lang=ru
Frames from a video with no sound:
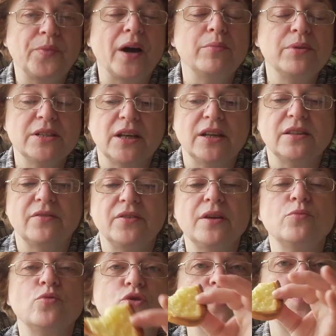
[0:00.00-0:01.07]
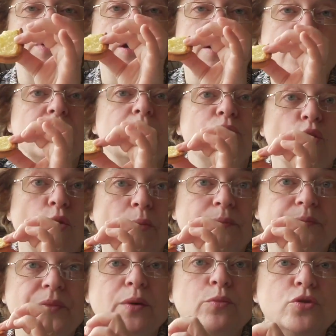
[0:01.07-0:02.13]
а мы за это время уже прогреем дом
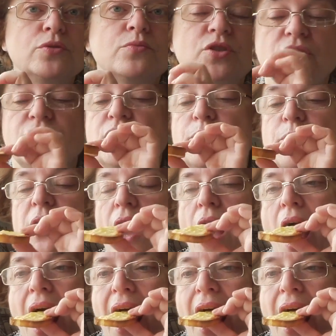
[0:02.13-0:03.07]
и будем жить в тепле.